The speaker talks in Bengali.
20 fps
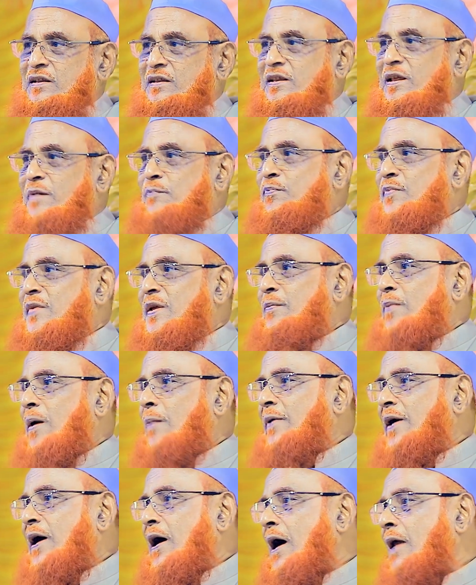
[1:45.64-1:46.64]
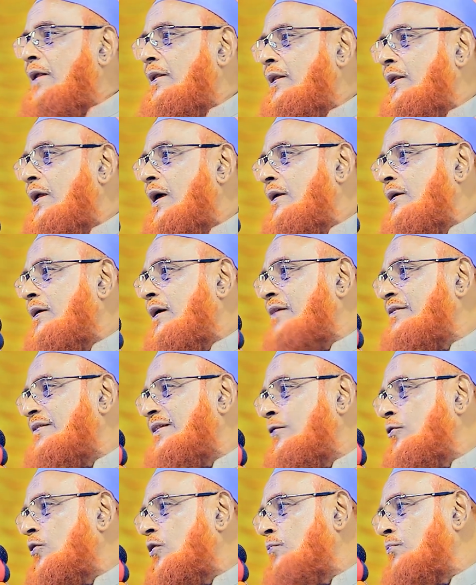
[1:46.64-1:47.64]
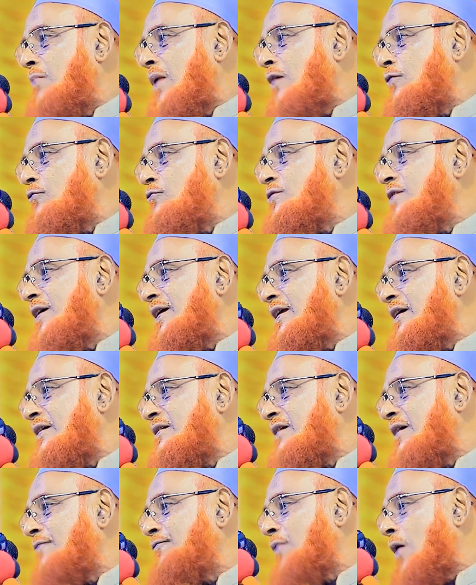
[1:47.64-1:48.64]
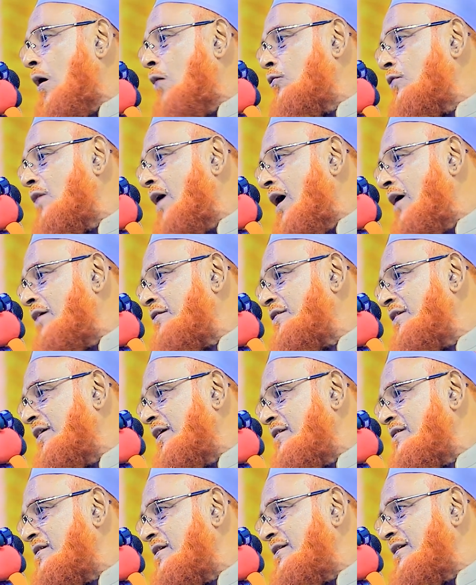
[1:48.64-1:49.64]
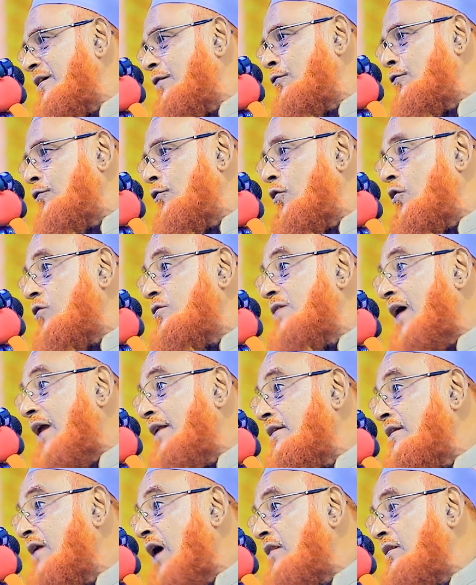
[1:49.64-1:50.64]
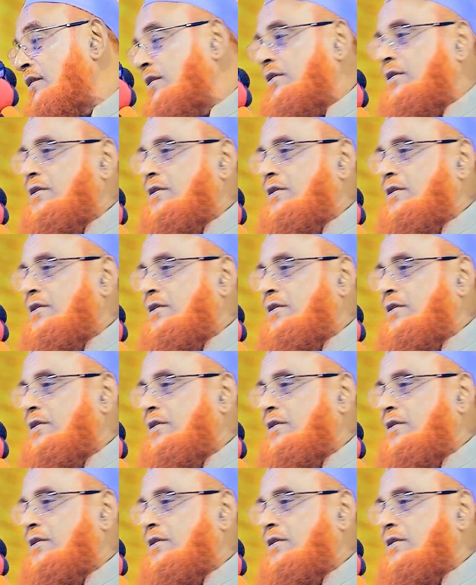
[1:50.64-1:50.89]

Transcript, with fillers: তেমনিভাবে আল্লাহর কাছেও মানুষের একটা পাওনা আছে সেটা হইল জান্নাত